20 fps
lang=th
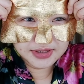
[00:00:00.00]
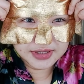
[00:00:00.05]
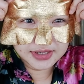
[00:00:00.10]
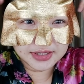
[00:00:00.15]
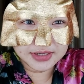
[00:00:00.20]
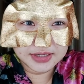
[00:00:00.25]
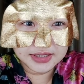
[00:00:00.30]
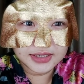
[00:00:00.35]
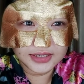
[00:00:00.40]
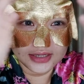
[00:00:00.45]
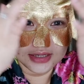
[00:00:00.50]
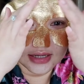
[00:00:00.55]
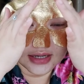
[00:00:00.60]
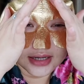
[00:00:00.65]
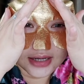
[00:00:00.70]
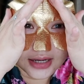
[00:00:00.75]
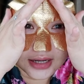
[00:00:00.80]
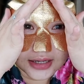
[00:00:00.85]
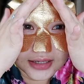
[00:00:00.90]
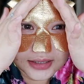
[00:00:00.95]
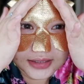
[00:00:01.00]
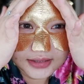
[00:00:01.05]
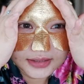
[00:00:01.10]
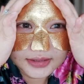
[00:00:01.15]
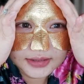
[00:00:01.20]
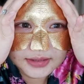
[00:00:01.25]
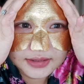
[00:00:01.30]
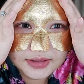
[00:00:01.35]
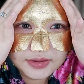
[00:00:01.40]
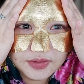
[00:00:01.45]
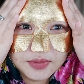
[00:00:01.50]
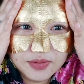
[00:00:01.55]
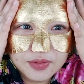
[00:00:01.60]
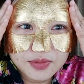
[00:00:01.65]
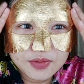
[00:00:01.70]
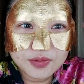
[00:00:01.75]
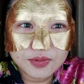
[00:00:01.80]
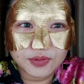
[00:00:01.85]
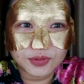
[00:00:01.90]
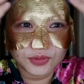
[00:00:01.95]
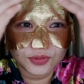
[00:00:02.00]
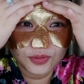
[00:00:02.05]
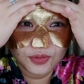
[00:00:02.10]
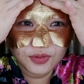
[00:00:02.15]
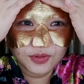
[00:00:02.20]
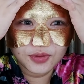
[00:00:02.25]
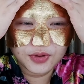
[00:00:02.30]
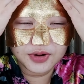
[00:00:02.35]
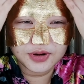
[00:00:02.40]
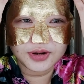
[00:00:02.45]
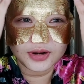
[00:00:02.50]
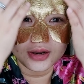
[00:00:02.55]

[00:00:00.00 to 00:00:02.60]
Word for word: ย นี่นะคะ โอ้โห ทุกคน